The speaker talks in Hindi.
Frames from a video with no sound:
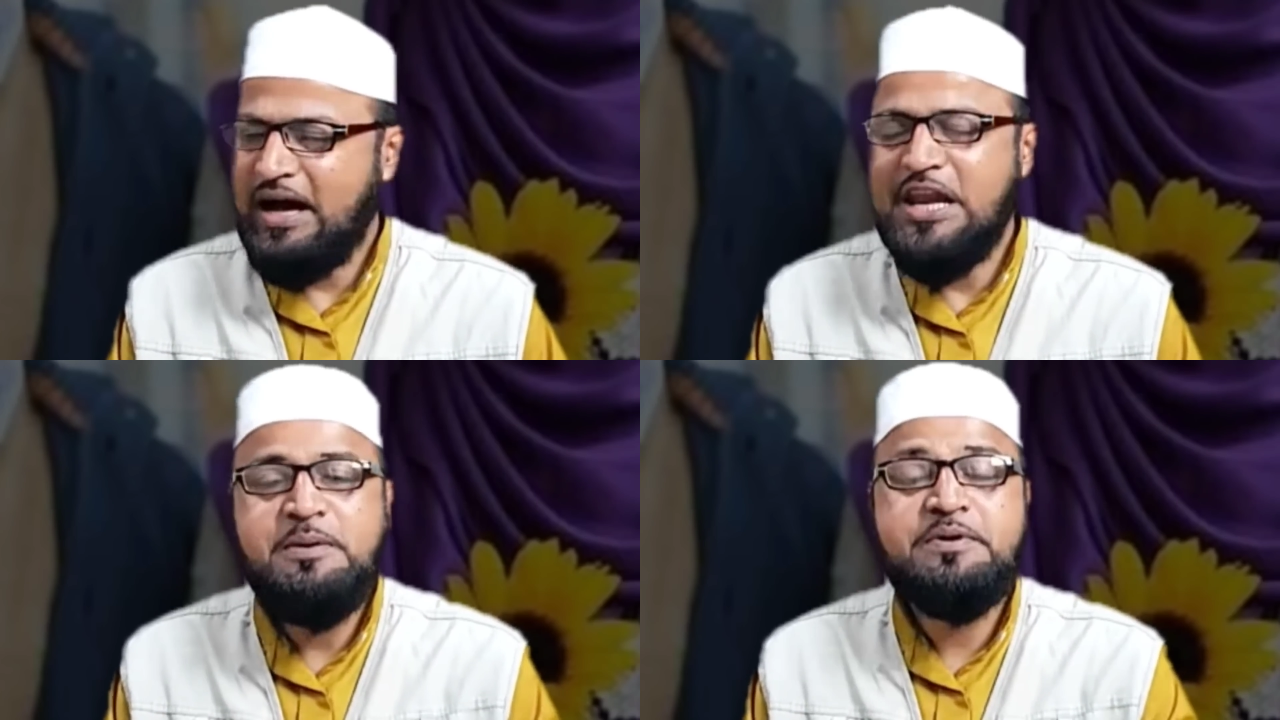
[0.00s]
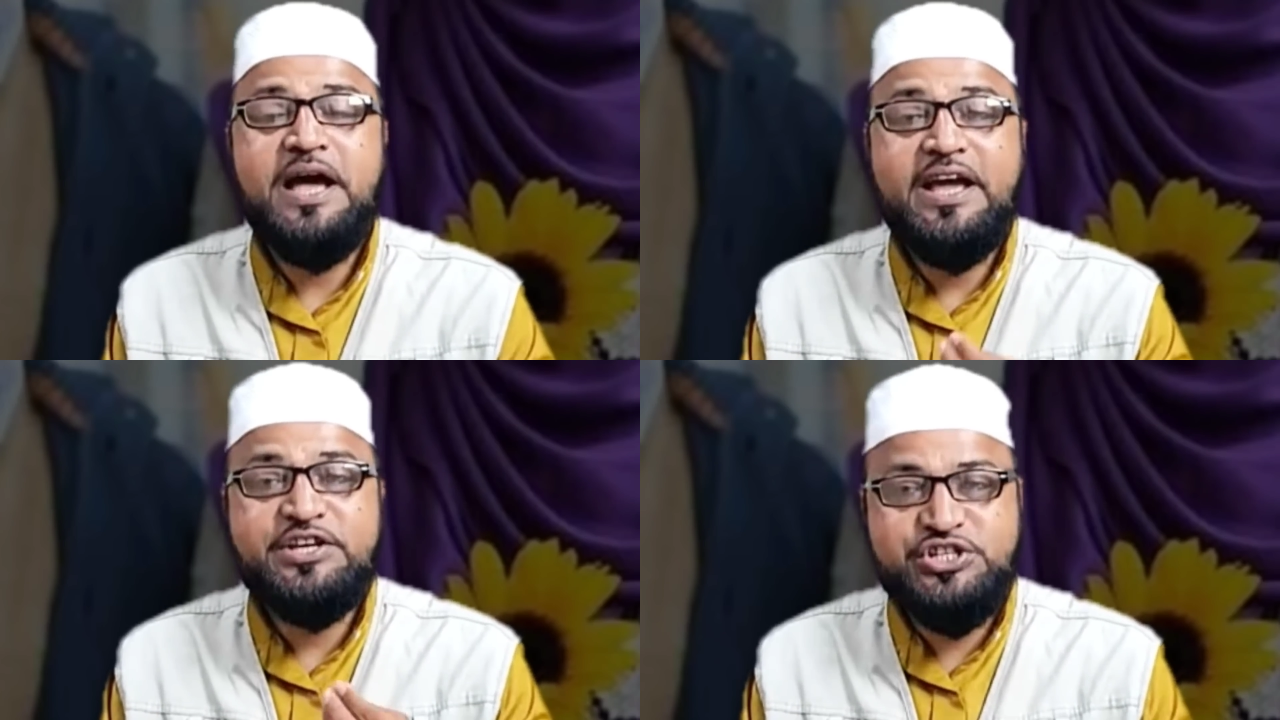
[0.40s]
गालिब
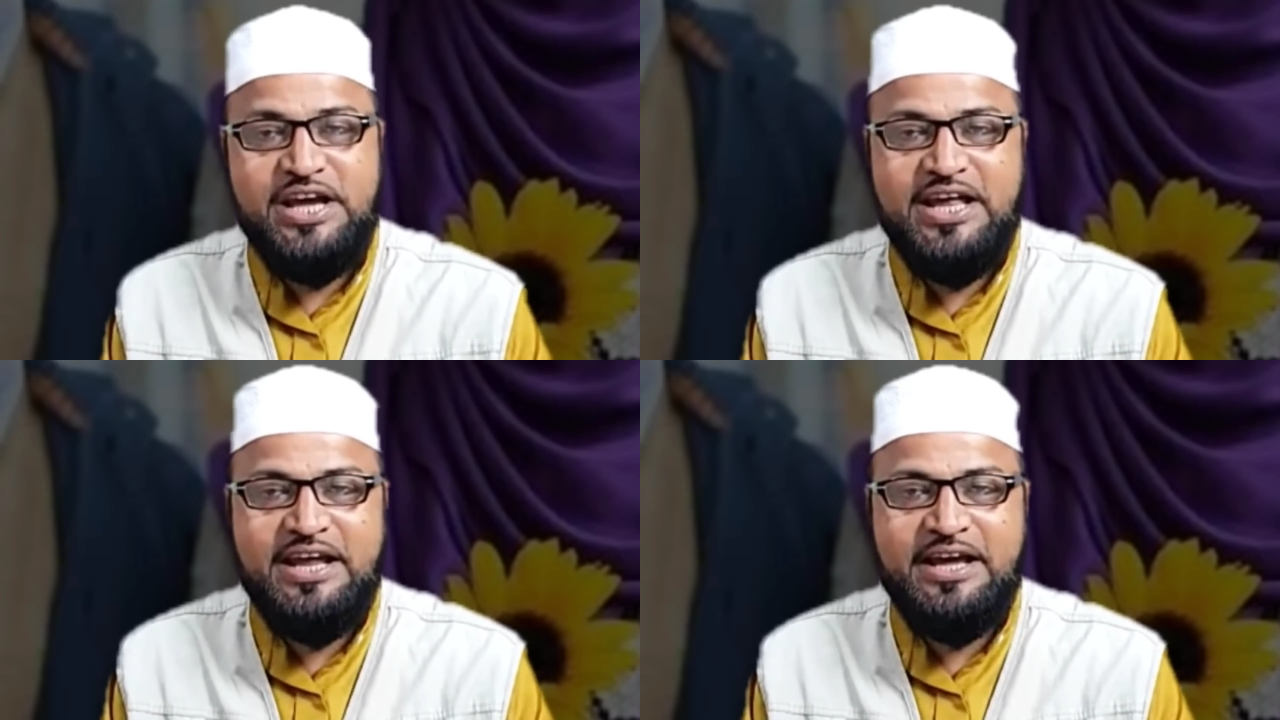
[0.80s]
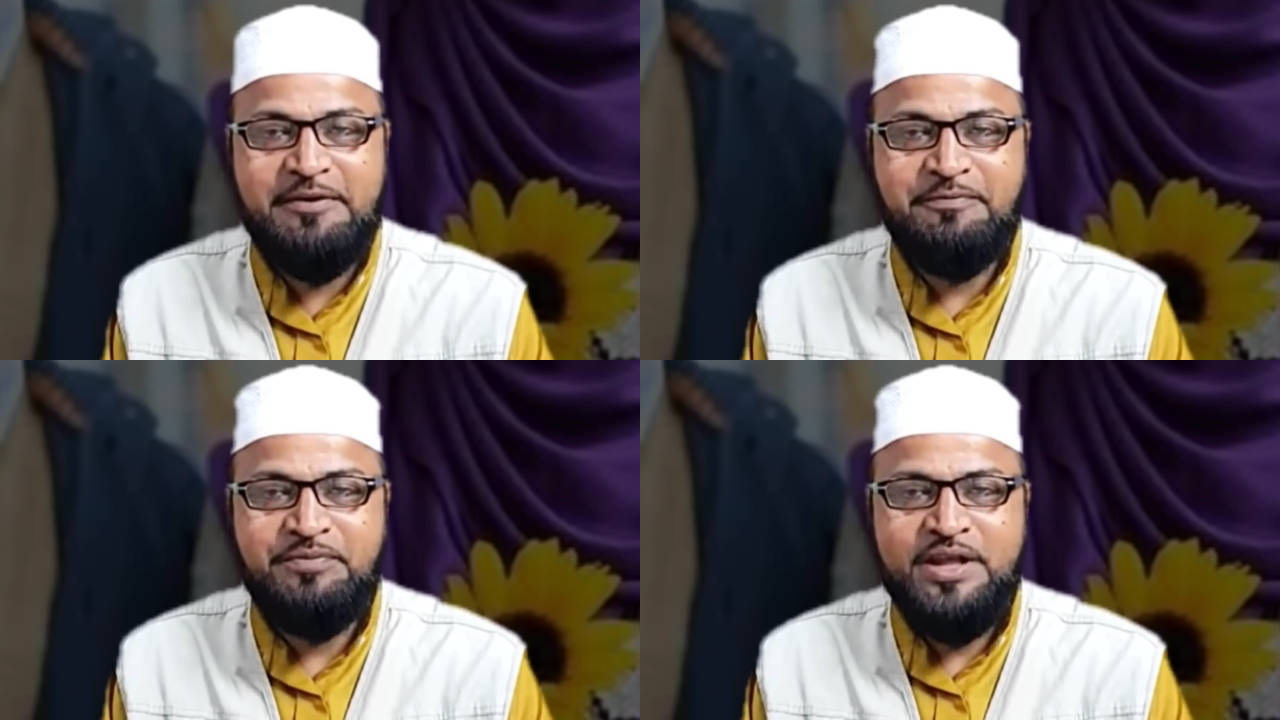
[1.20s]
का एक शेर है
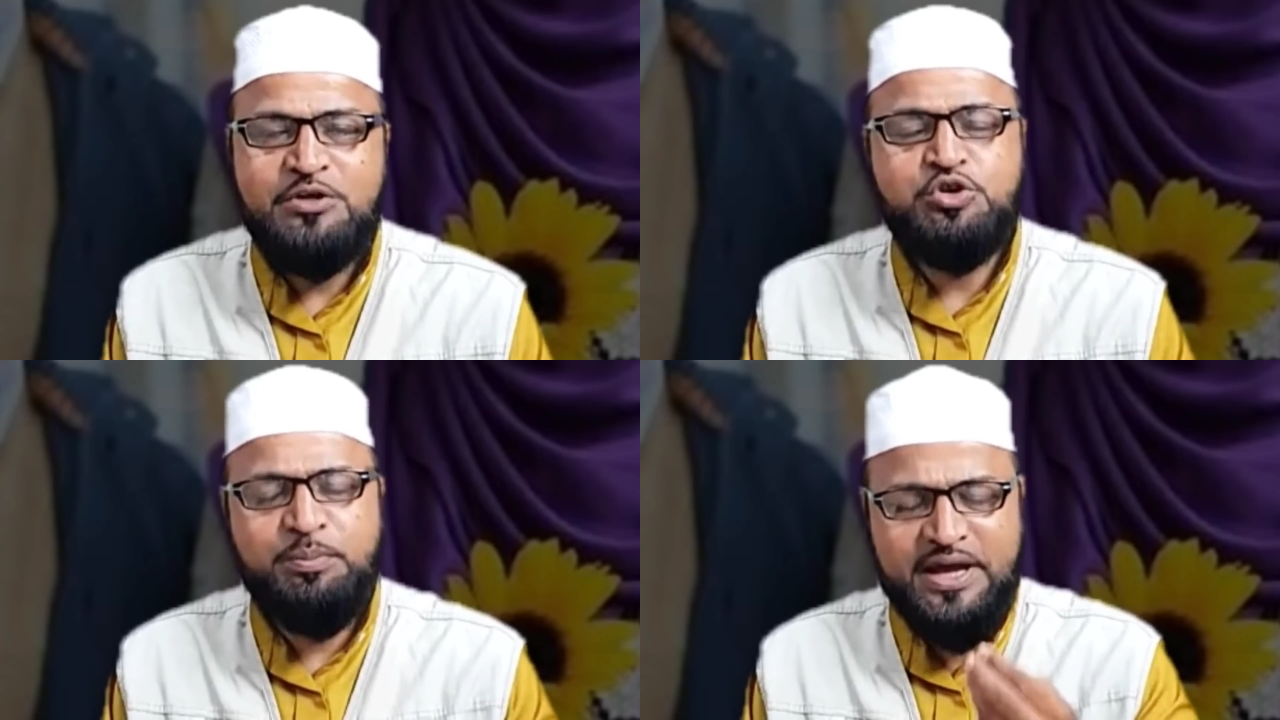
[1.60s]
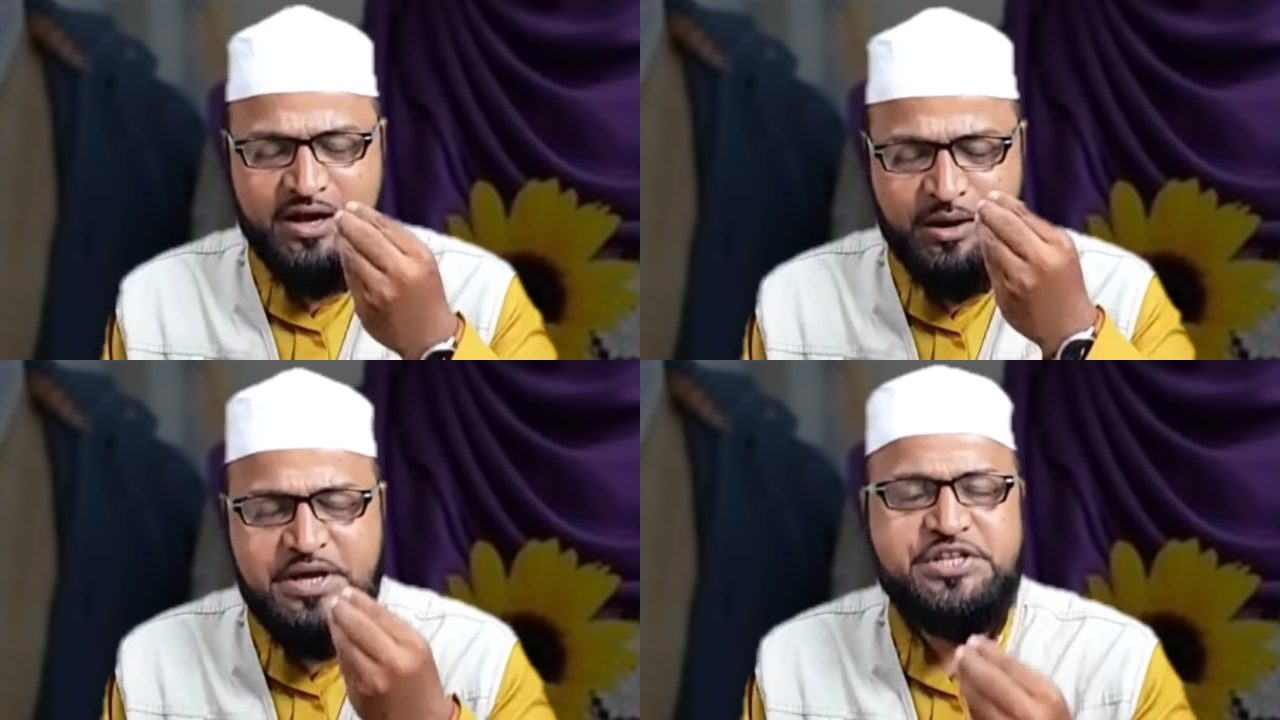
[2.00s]
जो मैं
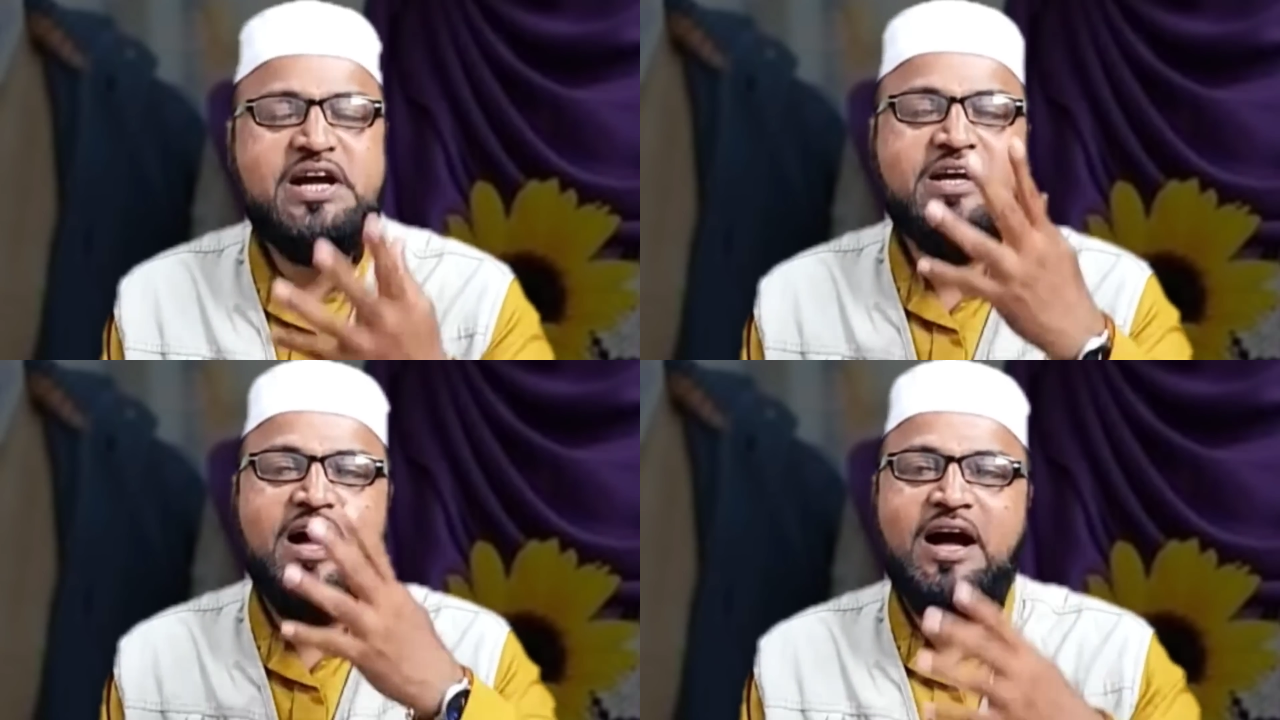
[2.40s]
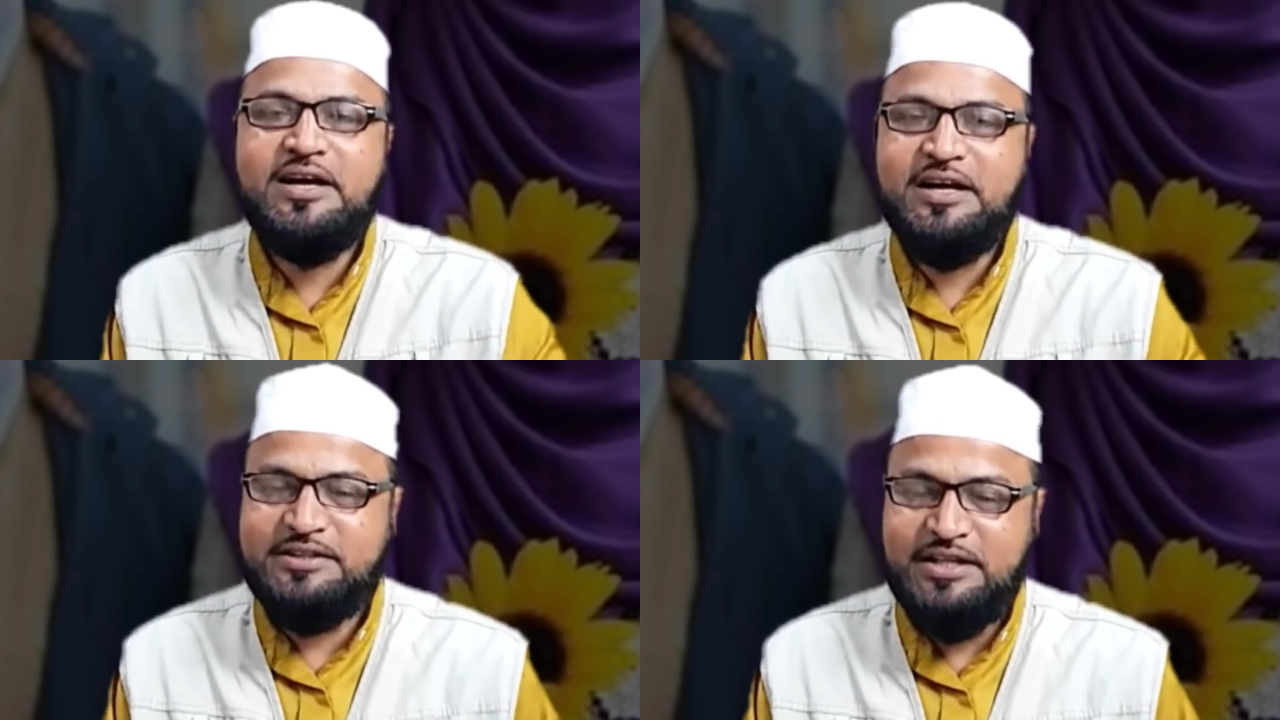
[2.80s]
हमेशा कहा
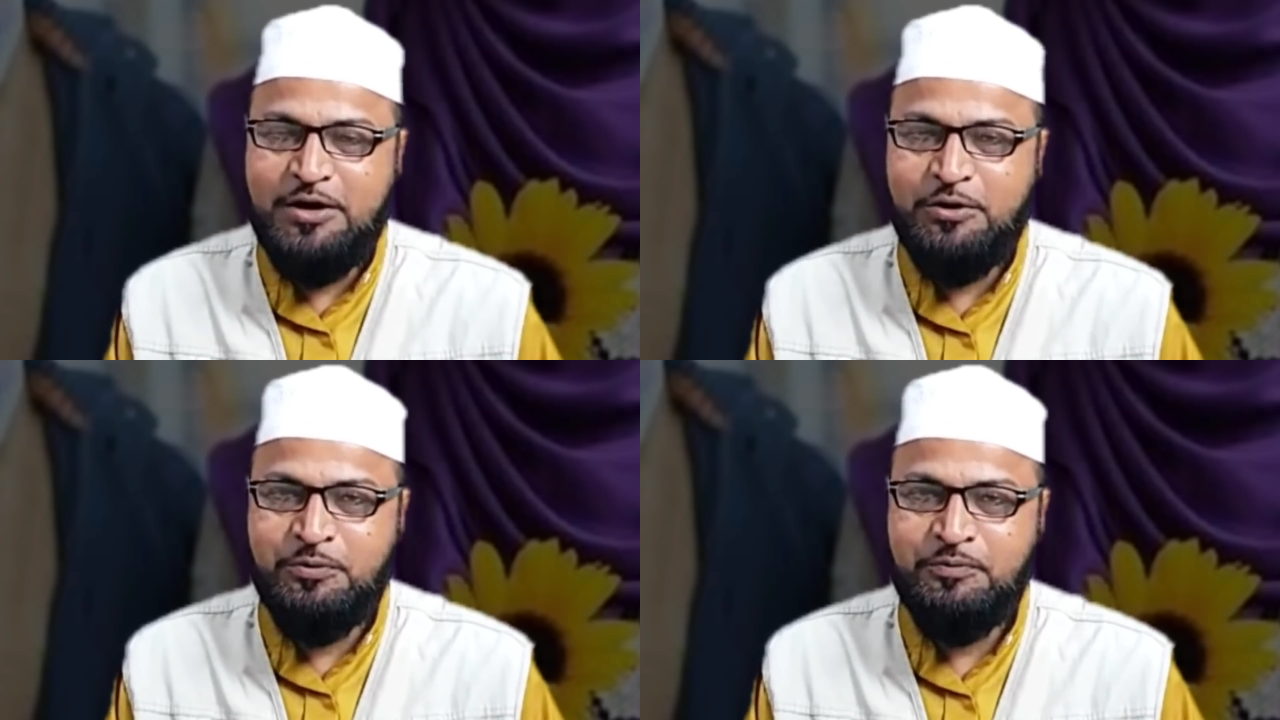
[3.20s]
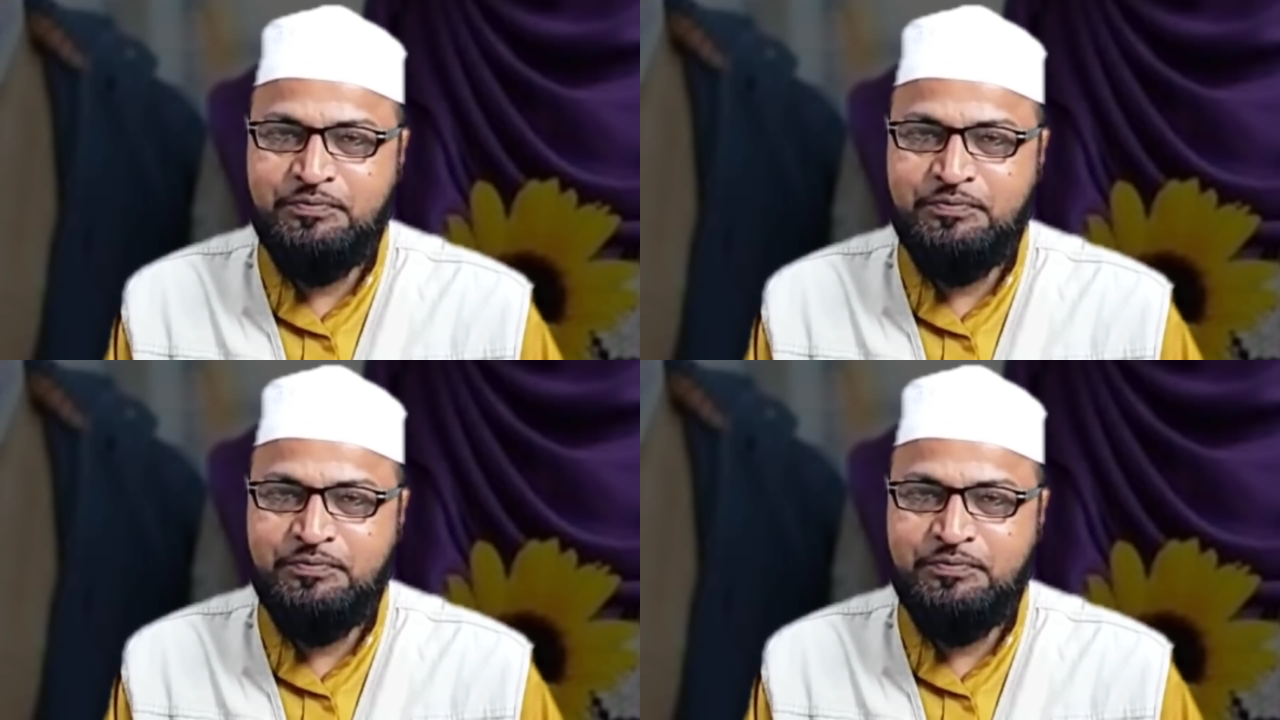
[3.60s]
करता हूं